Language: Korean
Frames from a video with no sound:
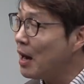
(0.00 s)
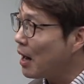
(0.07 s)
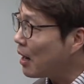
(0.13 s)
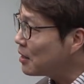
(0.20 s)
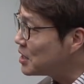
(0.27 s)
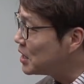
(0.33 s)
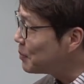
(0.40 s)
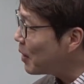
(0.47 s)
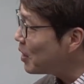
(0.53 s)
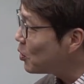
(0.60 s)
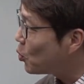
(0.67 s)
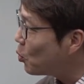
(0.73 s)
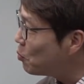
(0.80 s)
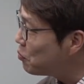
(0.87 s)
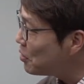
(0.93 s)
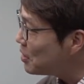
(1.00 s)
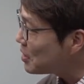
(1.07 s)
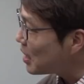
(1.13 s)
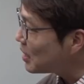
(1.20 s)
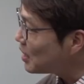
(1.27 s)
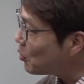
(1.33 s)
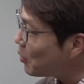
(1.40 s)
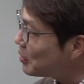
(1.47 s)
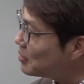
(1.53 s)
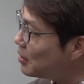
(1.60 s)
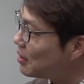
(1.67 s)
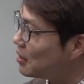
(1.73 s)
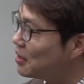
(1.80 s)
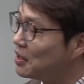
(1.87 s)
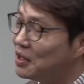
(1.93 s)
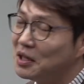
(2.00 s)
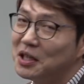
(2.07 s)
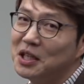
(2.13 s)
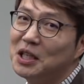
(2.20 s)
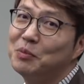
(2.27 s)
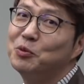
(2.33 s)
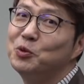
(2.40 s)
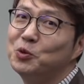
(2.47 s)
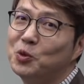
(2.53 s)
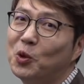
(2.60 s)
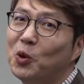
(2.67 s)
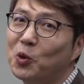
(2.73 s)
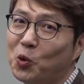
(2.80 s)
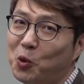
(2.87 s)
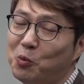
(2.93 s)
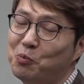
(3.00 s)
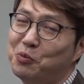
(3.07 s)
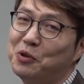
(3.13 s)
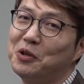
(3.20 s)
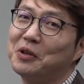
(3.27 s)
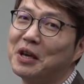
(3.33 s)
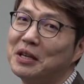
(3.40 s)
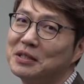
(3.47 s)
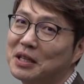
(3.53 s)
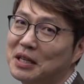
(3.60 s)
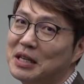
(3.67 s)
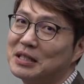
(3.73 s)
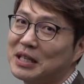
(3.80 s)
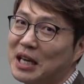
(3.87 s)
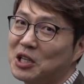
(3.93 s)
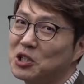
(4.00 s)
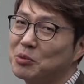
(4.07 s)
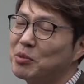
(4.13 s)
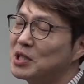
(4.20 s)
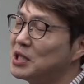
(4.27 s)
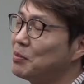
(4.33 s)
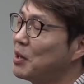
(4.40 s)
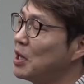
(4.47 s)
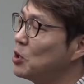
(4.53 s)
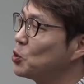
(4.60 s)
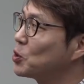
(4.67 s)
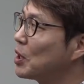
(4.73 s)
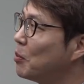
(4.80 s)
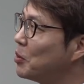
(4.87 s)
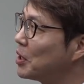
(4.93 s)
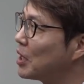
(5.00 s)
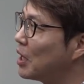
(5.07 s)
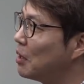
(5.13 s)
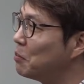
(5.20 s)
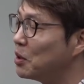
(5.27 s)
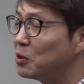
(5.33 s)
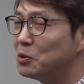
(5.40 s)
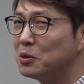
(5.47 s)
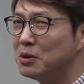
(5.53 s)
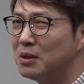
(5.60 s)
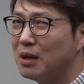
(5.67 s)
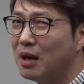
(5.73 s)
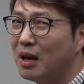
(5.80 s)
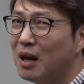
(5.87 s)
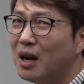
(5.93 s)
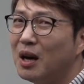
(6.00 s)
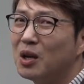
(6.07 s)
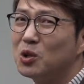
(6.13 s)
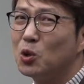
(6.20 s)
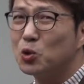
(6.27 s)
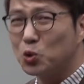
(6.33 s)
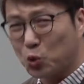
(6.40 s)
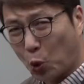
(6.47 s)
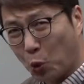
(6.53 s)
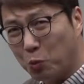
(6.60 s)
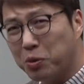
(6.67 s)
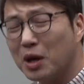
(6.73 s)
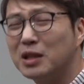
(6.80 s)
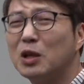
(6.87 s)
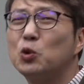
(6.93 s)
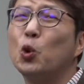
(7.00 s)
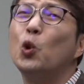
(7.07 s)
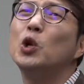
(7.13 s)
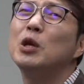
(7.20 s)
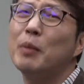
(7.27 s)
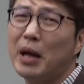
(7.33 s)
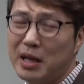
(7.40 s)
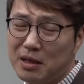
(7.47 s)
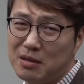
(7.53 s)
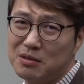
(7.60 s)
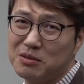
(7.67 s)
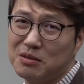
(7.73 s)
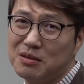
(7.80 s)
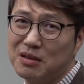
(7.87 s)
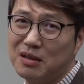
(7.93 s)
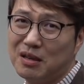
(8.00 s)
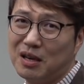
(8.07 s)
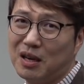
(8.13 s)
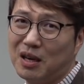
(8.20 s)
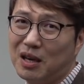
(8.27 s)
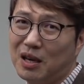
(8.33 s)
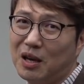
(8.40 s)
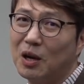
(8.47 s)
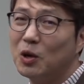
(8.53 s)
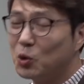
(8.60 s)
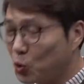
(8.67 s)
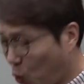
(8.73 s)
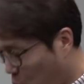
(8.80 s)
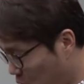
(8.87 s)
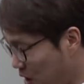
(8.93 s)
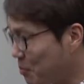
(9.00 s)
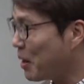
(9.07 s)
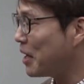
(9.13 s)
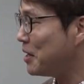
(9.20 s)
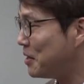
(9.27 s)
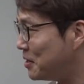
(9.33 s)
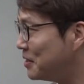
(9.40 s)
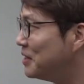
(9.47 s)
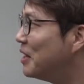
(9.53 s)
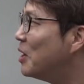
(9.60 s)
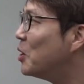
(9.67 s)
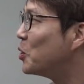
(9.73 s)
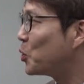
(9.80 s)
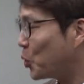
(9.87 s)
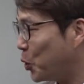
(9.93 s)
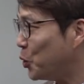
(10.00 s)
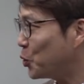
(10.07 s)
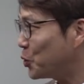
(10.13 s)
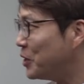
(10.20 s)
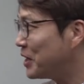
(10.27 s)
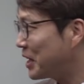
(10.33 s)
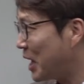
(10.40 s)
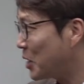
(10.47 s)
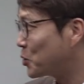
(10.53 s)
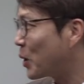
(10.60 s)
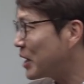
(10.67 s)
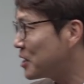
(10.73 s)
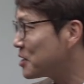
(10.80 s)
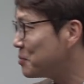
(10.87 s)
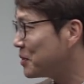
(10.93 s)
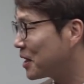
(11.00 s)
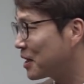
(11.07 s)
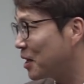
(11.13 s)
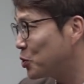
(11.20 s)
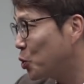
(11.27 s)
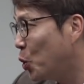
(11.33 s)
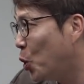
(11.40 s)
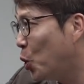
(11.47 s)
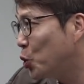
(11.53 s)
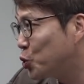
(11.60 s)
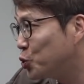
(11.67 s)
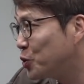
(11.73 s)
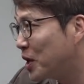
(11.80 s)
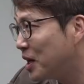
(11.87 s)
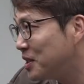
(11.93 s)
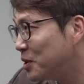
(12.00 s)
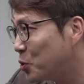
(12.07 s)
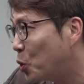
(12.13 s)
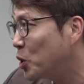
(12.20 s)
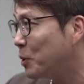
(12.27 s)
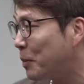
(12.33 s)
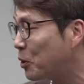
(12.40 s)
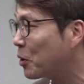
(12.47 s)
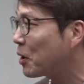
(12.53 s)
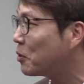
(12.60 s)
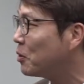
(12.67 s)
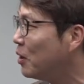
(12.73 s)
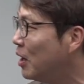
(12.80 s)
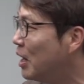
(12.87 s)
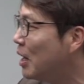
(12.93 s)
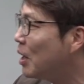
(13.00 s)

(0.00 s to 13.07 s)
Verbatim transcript: 아까 집안이 공부를 잘했다고 했는데 이분도 공부를 굉장히 잘하셨습니다. 집안이 좋다 보니까 미국은 또 공부하는데 돈이 많이 들죠. 돈이 많이 드는 교육을 계속 하셨습니다. 그러니까 초중까지는 공립학교를 했고요.